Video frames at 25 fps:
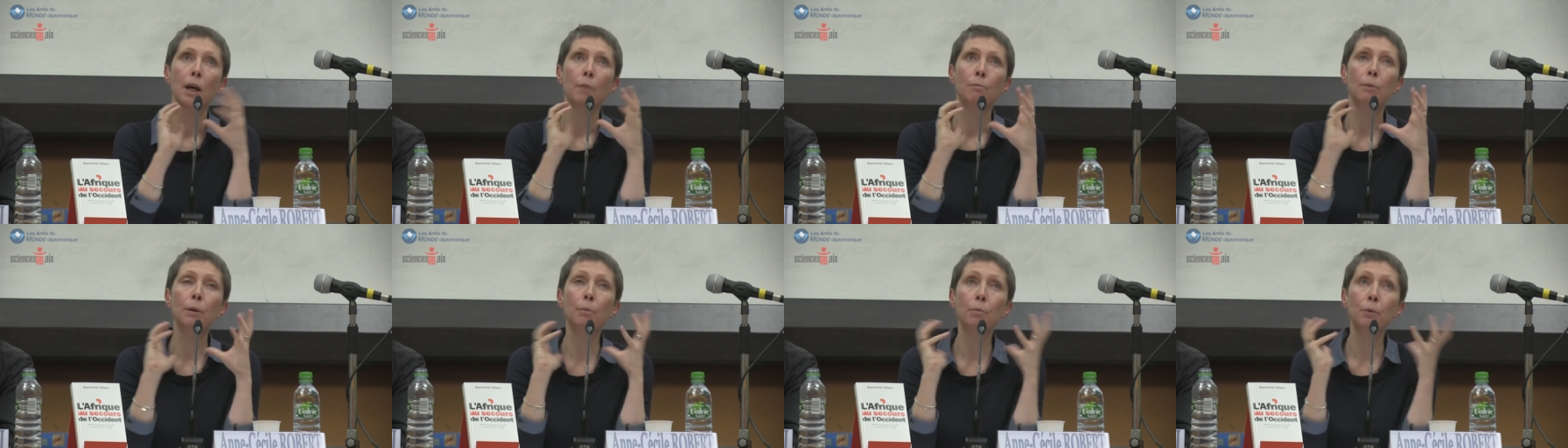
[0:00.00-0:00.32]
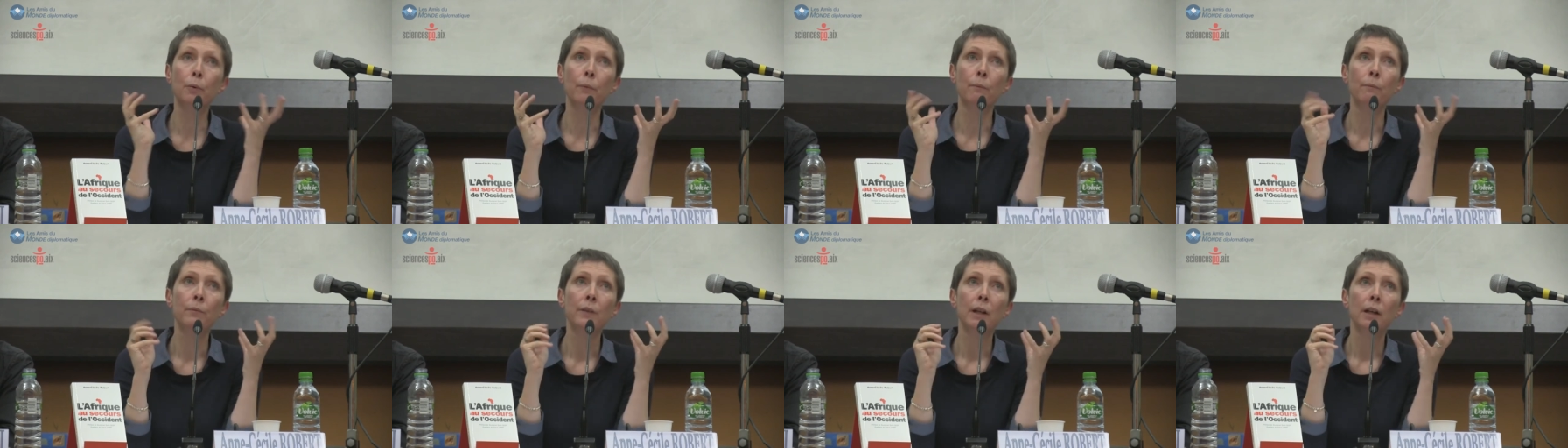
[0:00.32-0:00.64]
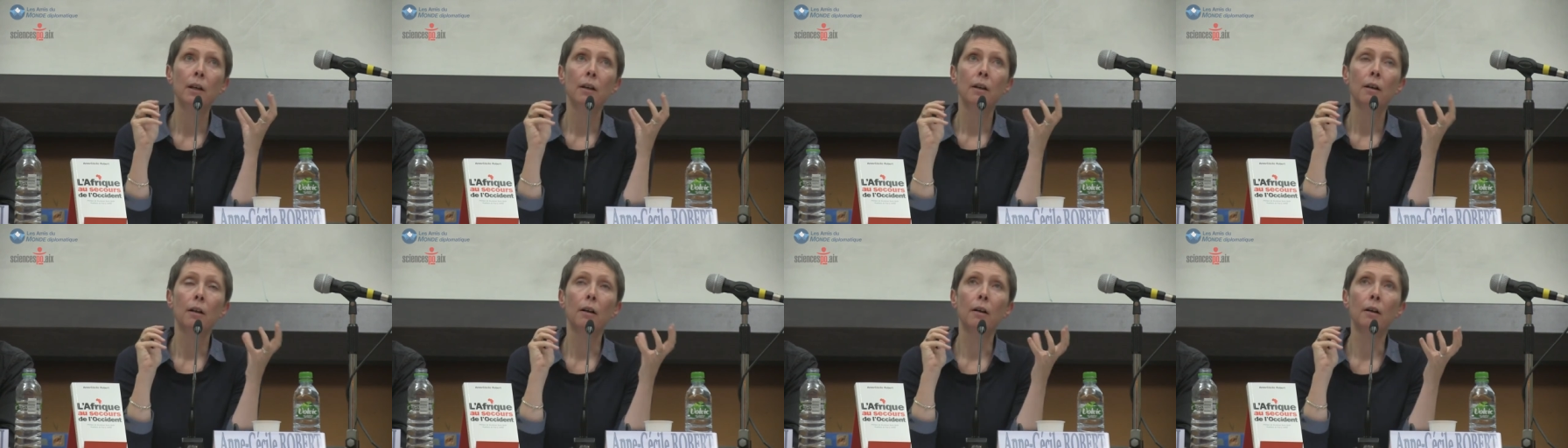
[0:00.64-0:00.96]
Mais bon,
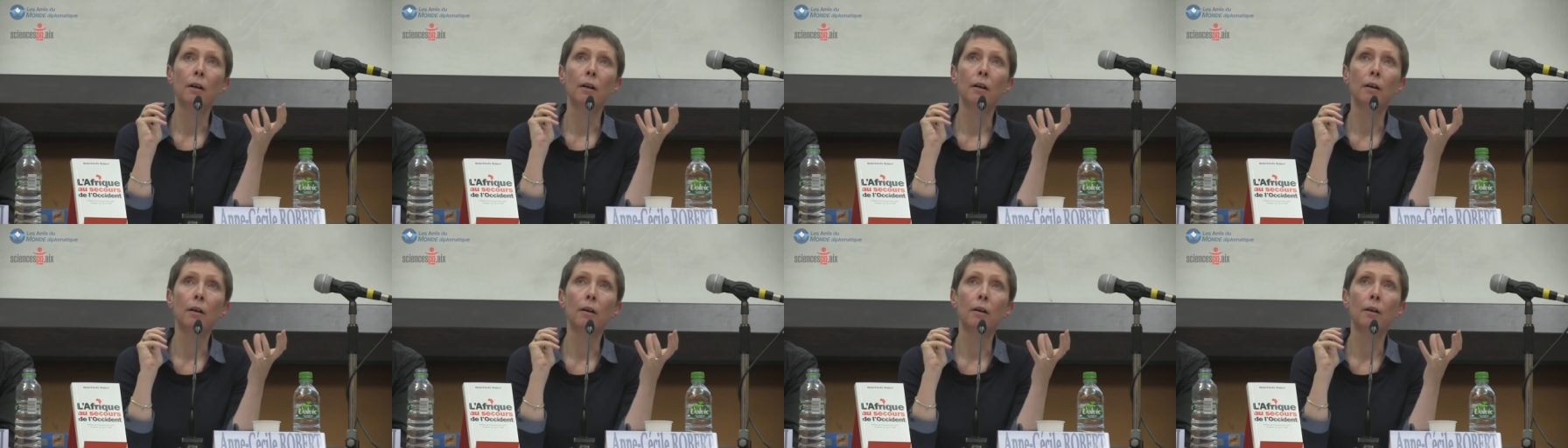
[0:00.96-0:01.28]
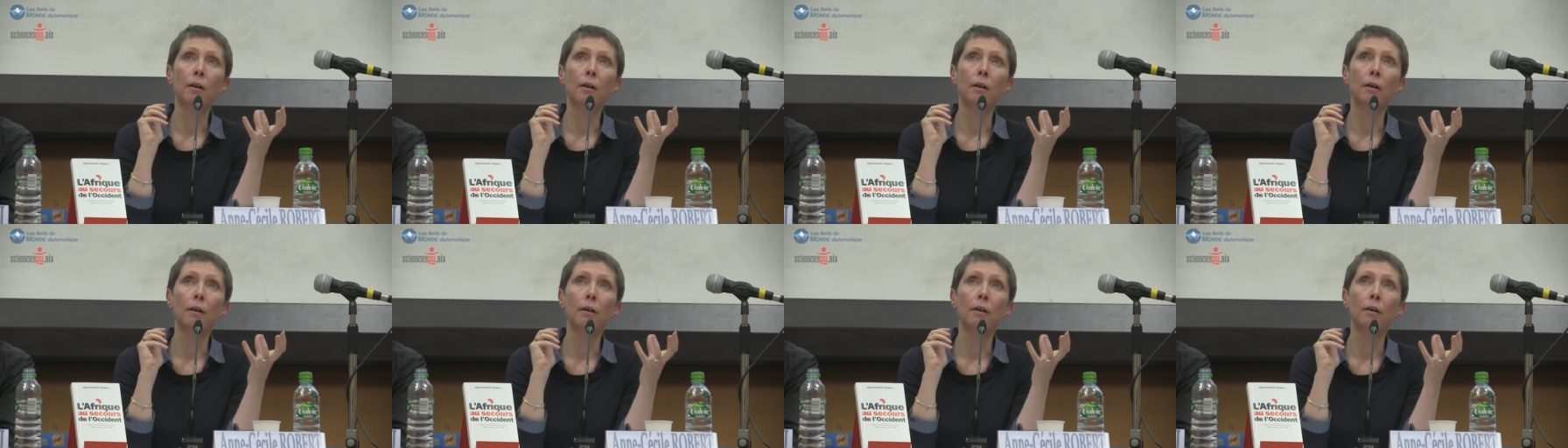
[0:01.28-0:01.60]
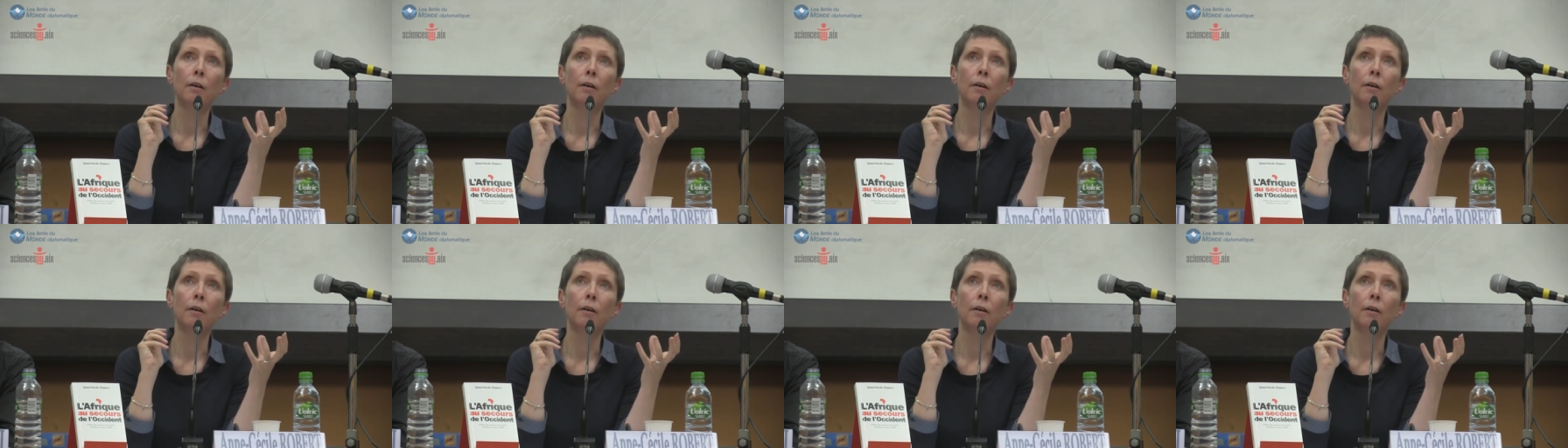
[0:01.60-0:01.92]

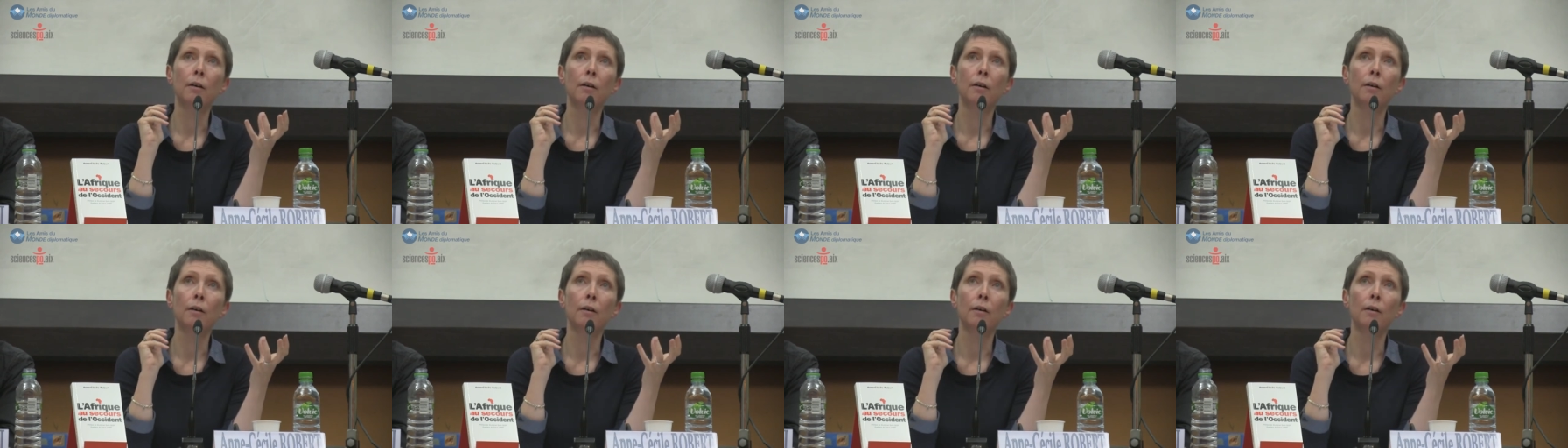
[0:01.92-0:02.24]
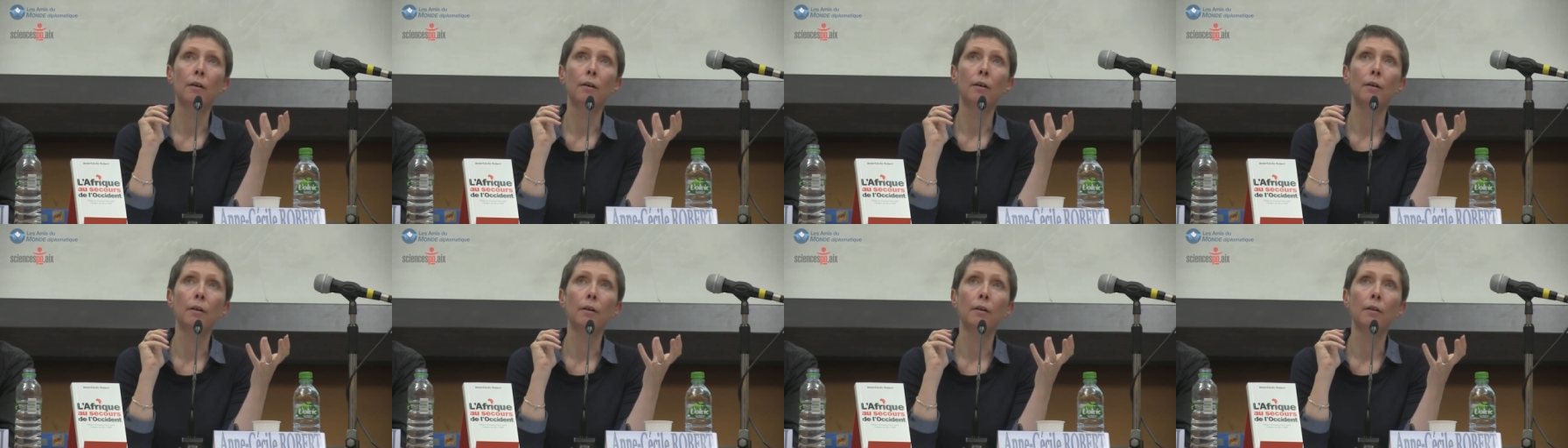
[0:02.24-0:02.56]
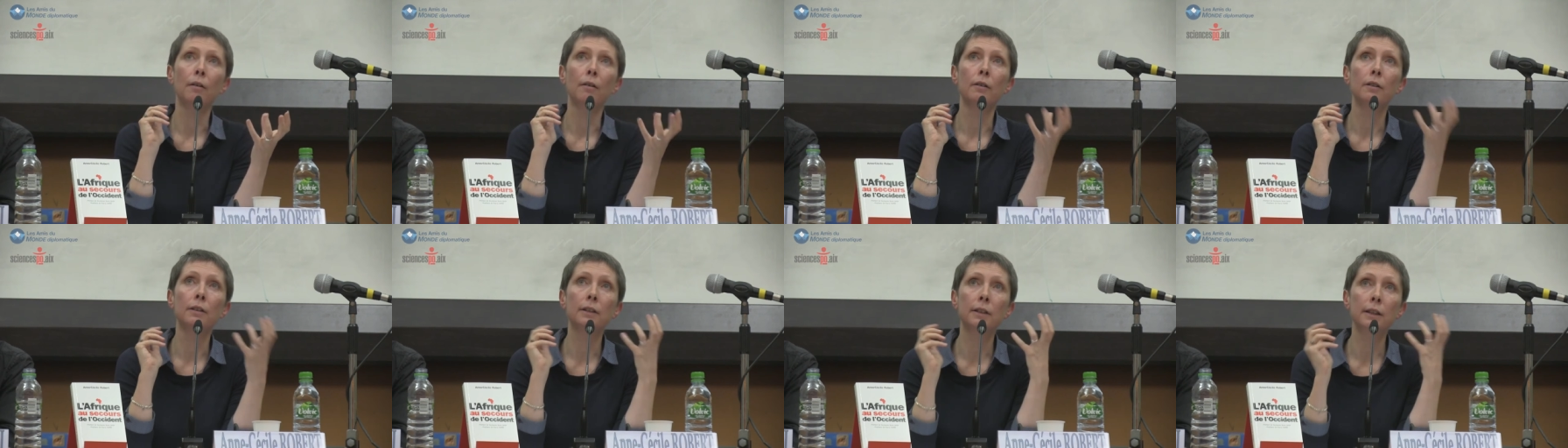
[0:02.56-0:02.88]

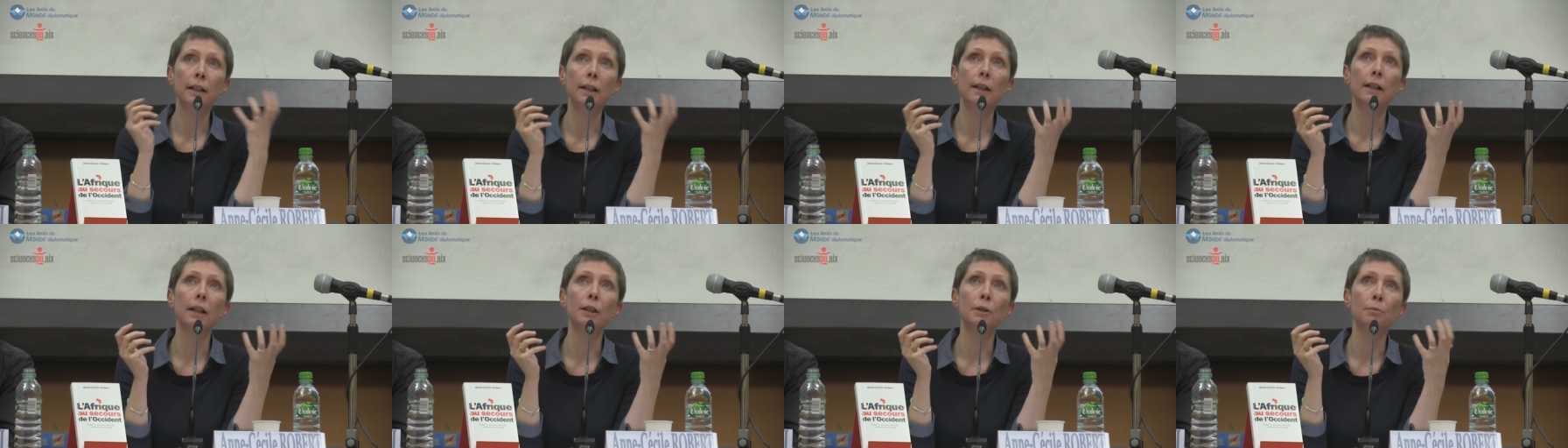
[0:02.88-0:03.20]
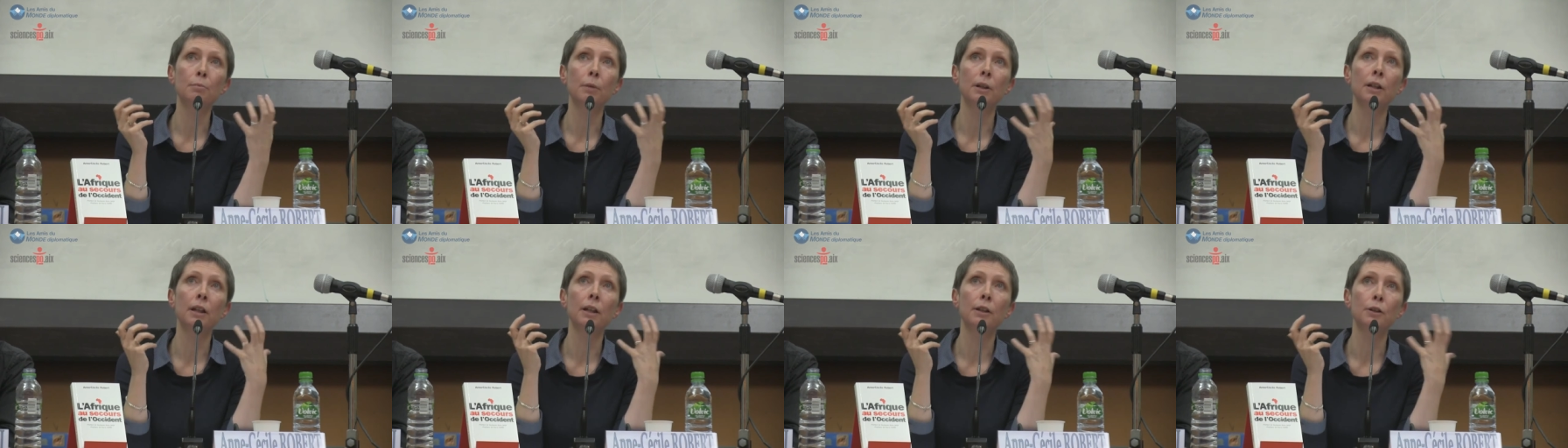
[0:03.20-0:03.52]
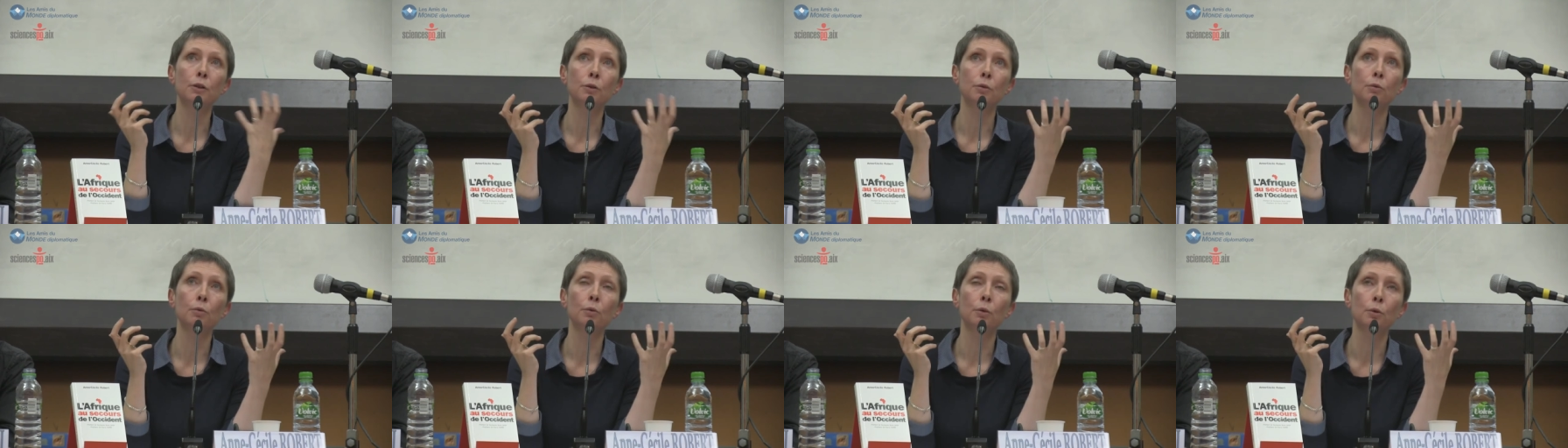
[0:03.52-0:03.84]
euh, ces classes moyennes
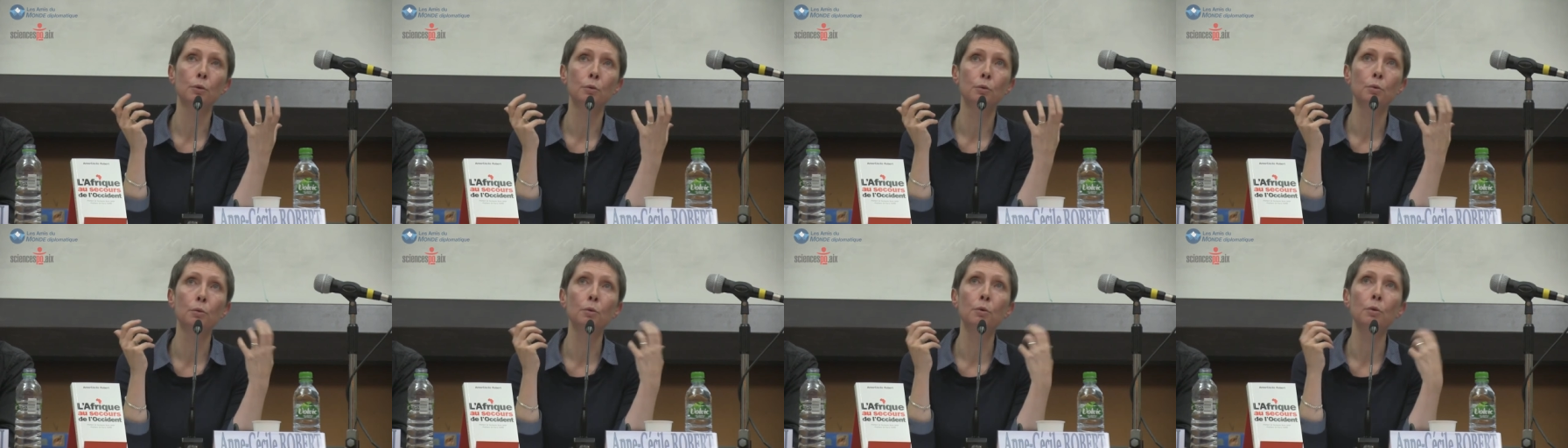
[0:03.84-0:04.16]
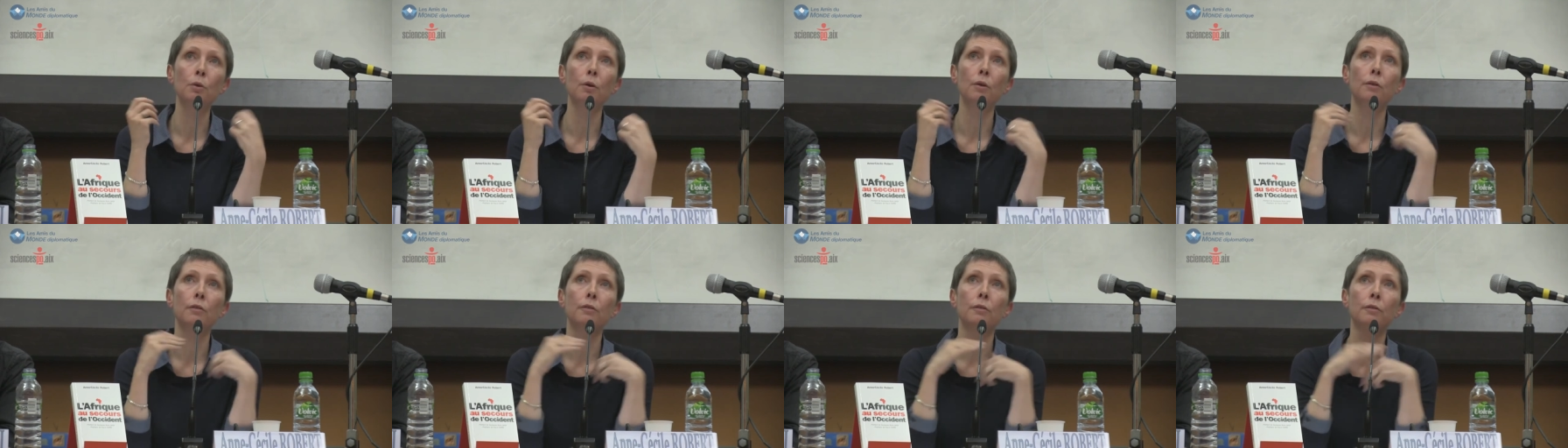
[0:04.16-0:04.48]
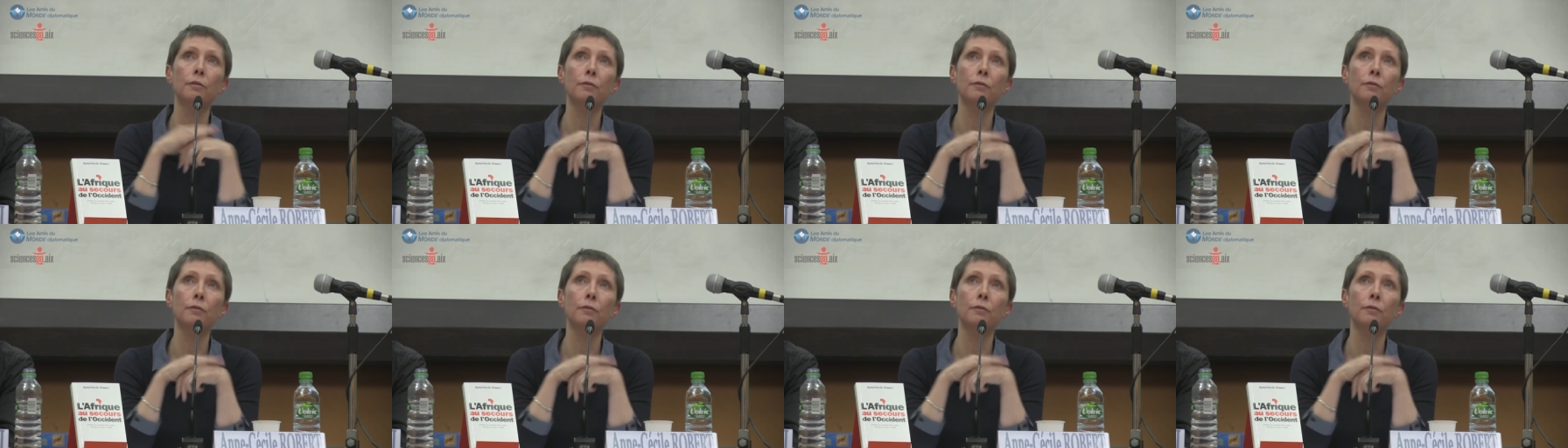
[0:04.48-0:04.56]
sont de retour,